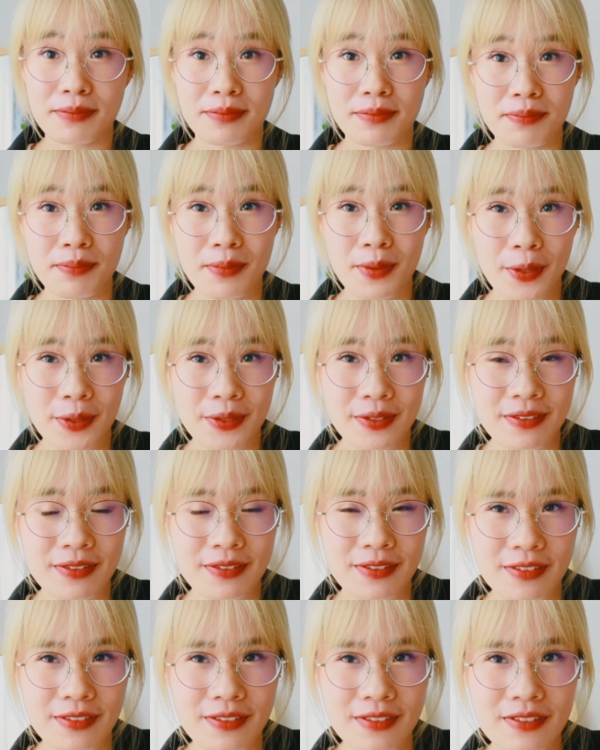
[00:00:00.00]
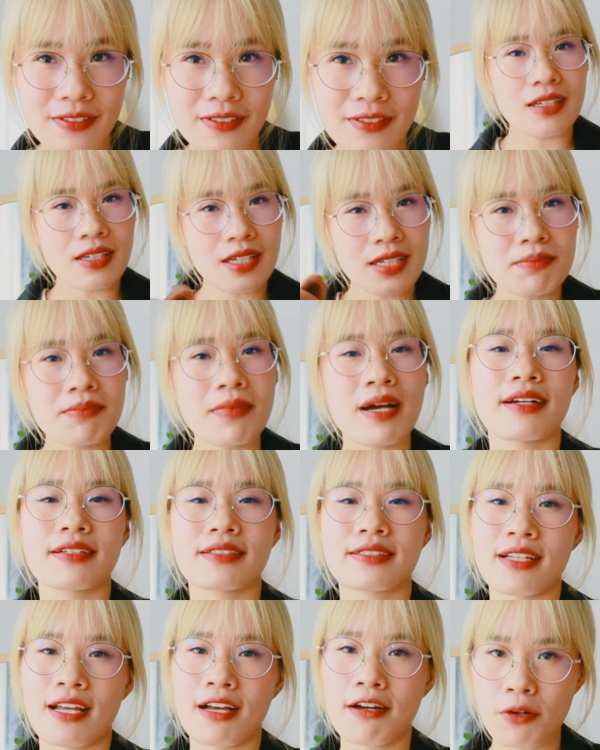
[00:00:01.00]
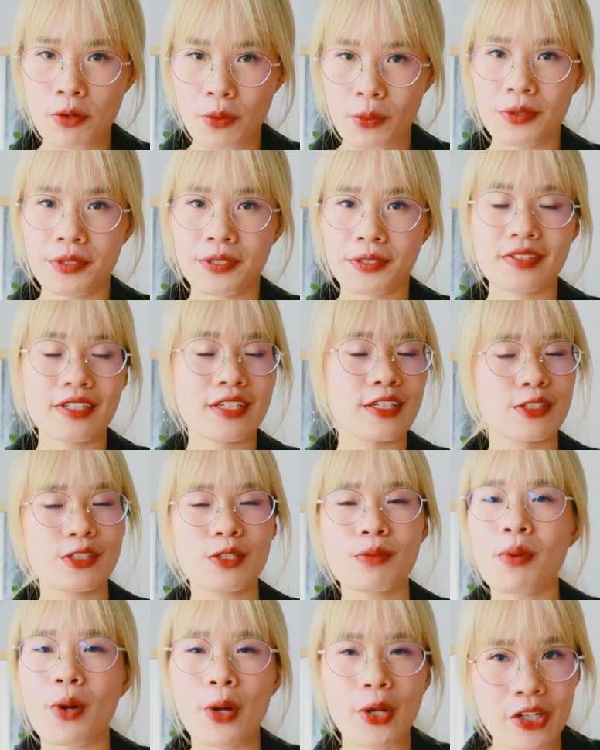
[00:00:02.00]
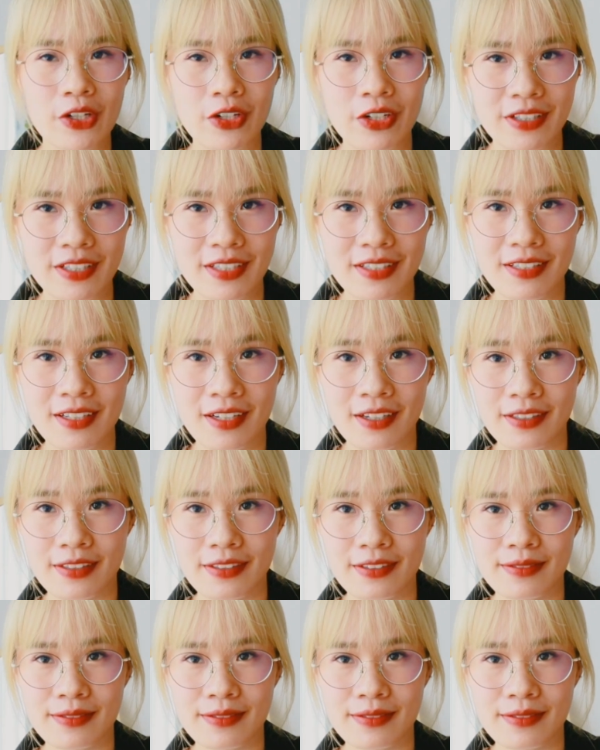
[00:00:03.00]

mọi thứ lên mạng xã hội để cho mọi người nhìn thấy